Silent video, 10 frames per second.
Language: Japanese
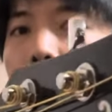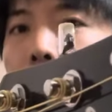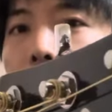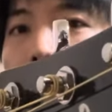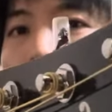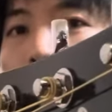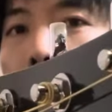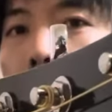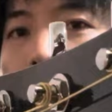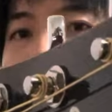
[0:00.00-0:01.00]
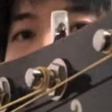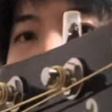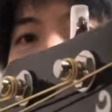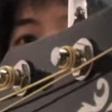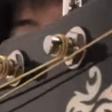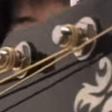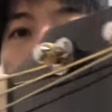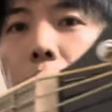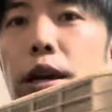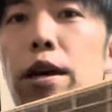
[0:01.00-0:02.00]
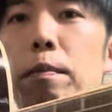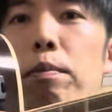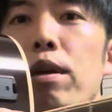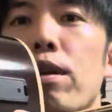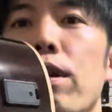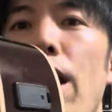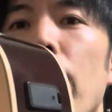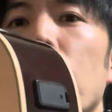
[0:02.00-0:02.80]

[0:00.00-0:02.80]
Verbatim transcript: ヤマハ APX600。